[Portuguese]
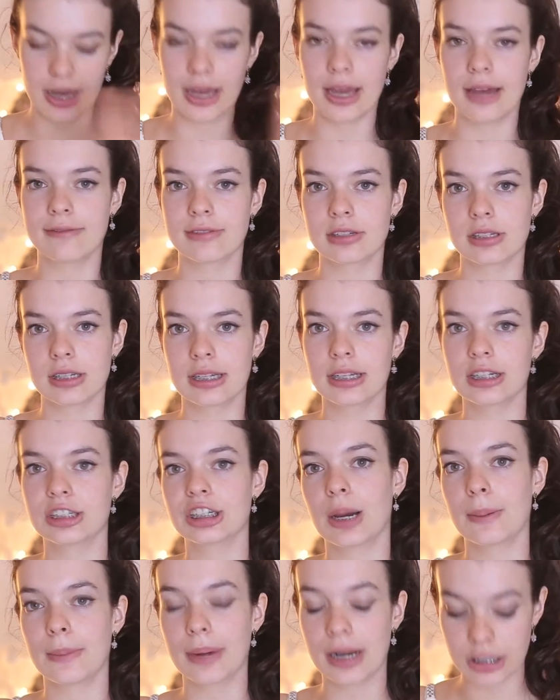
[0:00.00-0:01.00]
é você
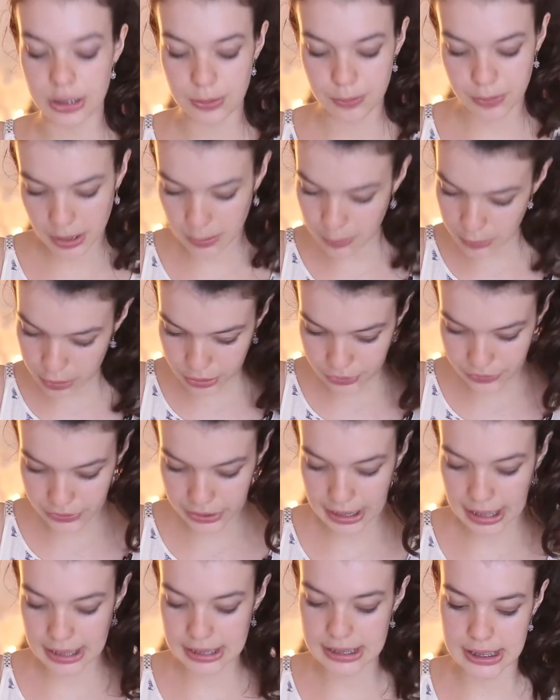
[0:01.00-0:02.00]
deixar margem para
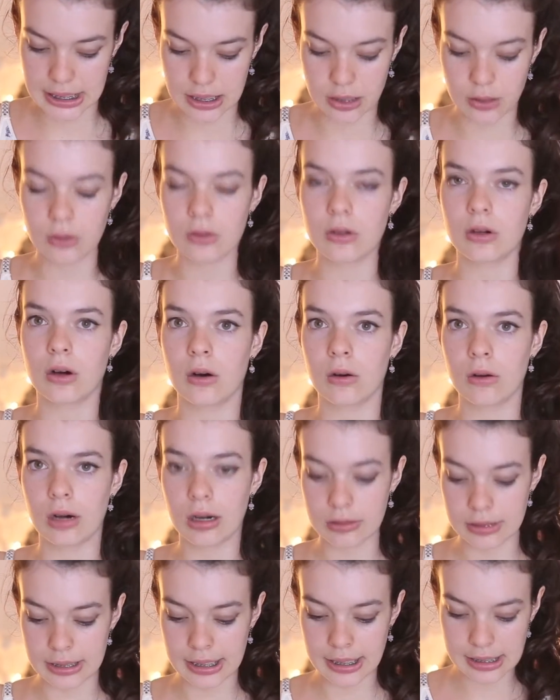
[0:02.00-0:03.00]
modificação ou
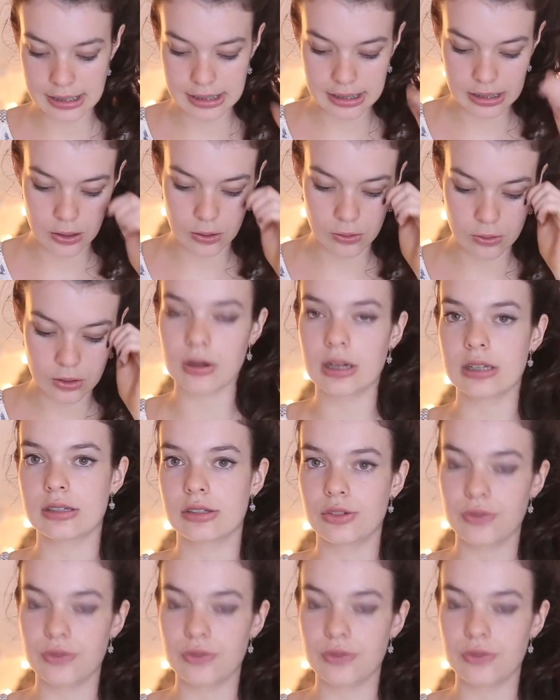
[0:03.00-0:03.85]
alteração com as